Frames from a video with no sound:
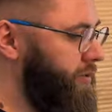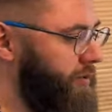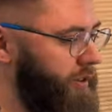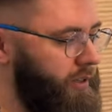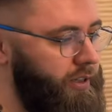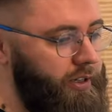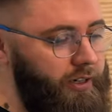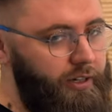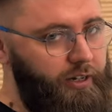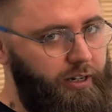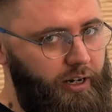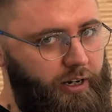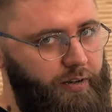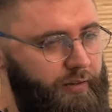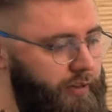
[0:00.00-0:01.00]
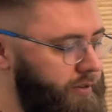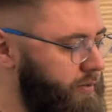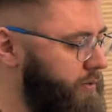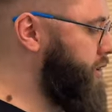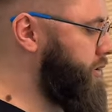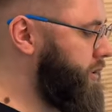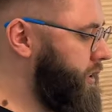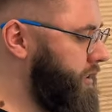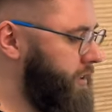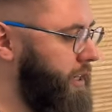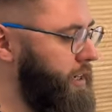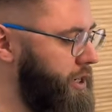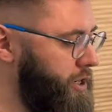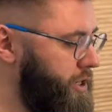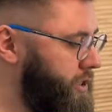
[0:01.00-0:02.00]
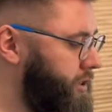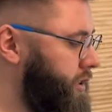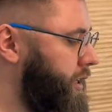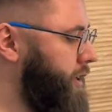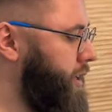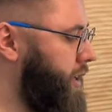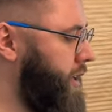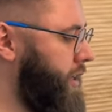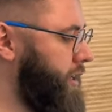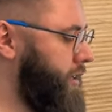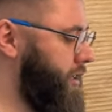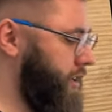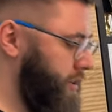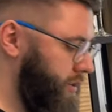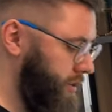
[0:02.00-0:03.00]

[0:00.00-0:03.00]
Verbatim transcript: вид раковин со столешницей. Это